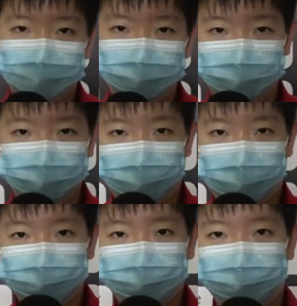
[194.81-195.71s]
自己
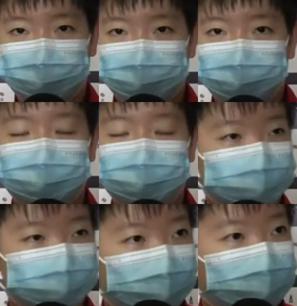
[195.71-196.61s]
还是把心
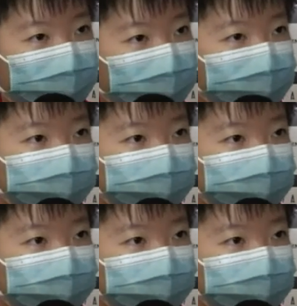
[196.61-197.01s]
态放好吧，